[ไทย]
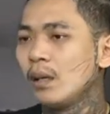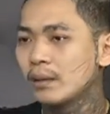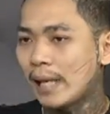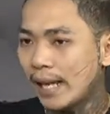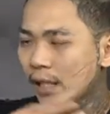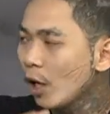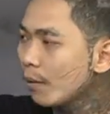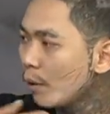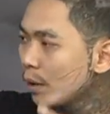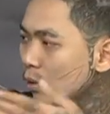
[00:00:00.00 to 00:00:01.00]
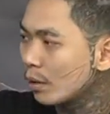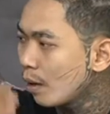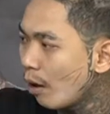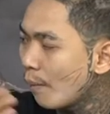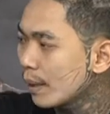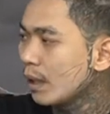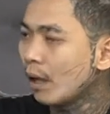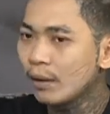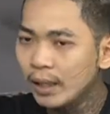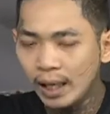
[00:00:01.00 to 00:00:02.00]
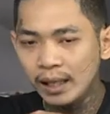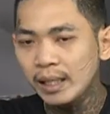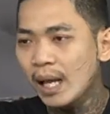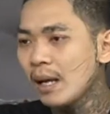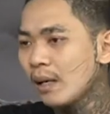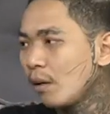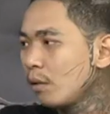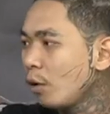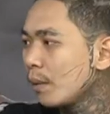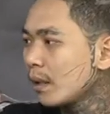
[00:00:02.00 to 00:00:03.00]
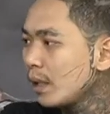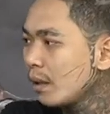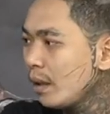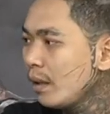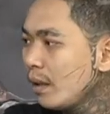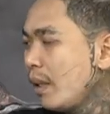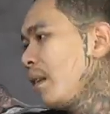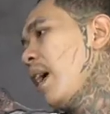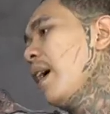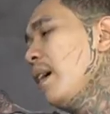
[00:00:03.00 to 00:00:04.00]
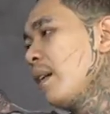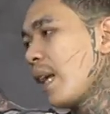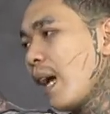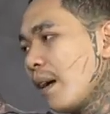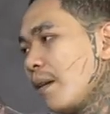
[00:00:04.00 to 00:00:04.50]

แจงยอดบริสุทธิ์ออกมาตลอด ว่านี่อันนี้นะ คนโอนมาเท่านี้เท่านี้เท่านี้นะแล้วว่าว่า